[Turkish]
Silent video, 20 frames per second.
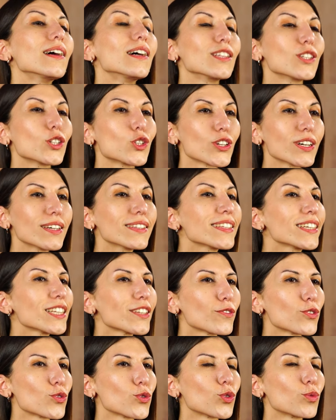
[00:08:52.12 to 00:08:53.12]
Alacağın
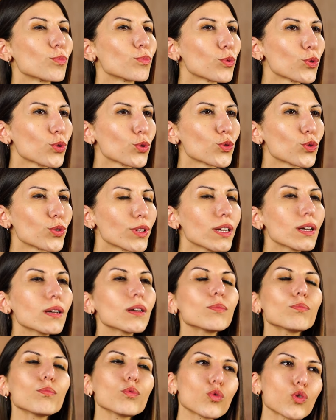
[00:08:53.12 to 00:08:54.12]
televizyonun boyutuna,
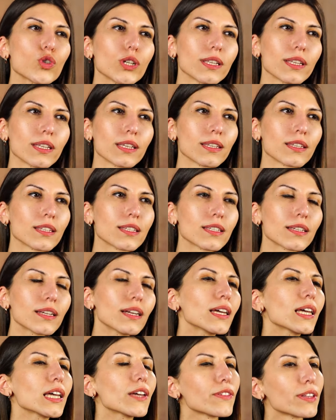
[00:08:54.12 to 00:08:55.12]
bütçenin yanı
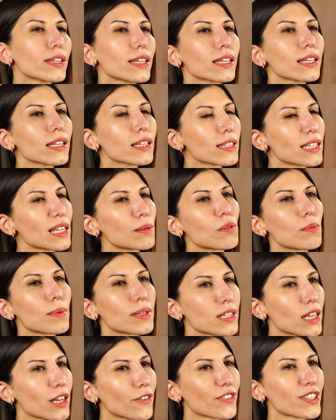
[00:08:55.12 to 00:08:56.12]
sıra evindeki izleme
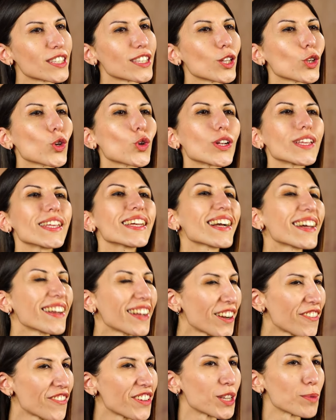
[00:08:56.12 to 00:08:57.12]
mesafesine göre de
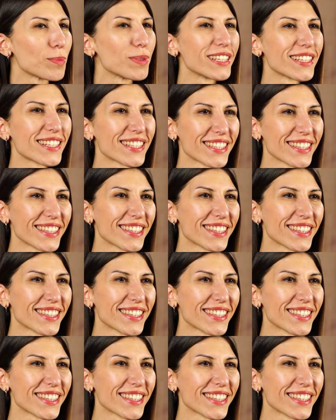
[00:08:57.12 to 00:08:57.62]
karar verebilirsin.